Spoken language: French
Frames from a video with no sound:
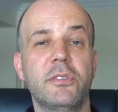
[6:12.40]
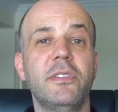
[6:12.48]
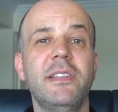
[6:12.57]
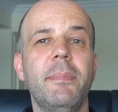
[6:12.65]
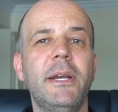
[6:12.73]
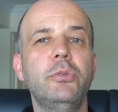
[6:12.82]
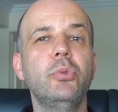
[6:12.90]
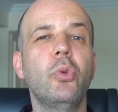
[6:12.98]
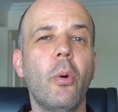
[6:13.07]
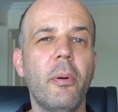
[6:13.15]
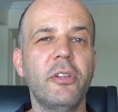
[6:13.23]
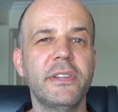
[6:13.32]
parce que c'est pas tout de
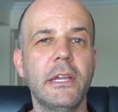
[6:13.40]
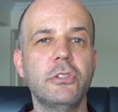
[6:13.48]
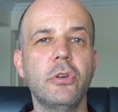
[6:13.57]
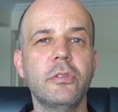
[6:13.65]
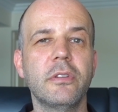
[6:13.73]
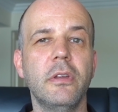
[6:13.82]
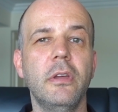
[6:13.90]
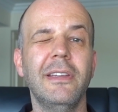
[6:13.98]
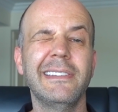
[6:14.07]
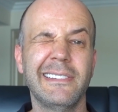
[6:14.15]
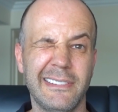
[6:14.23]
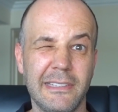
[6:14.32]
comprendre quelque chose.
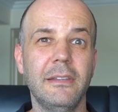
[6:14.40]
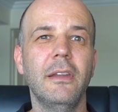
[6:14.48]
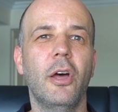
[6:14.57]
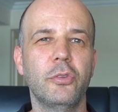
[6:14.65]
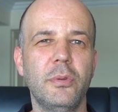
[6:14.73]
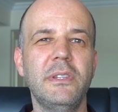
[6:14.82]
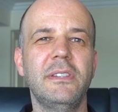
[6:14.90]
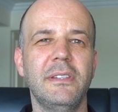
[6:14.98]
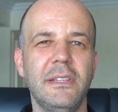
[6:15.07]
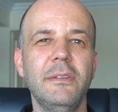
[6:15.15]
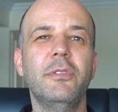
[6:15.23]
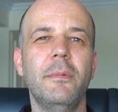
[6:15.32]
Ensuite,
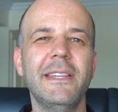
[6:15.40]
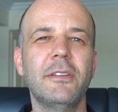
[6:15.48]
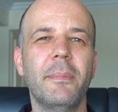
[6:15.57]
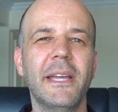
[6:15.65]
il faut le mettre en